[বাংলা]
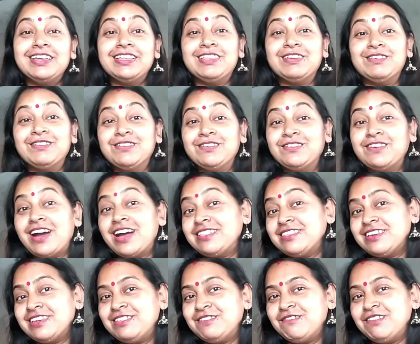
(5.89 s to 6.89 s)
তো
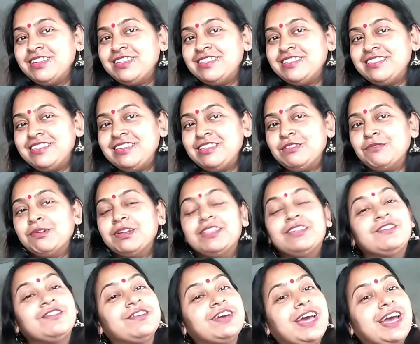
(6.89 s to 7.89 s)
আজকে চলে এসেছি তোমাদের
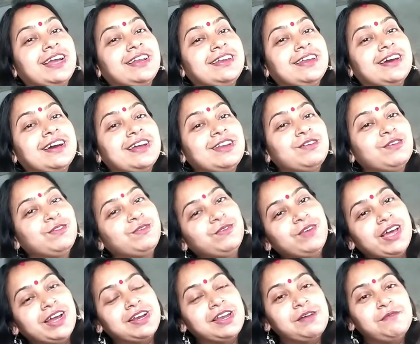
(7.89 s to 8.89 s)
সঙ্গে একটা নতুন
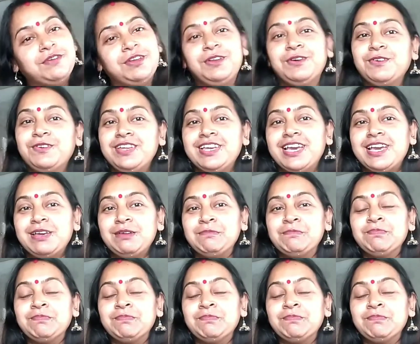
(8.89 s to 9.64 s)
একটা ভিডিও নিয়ে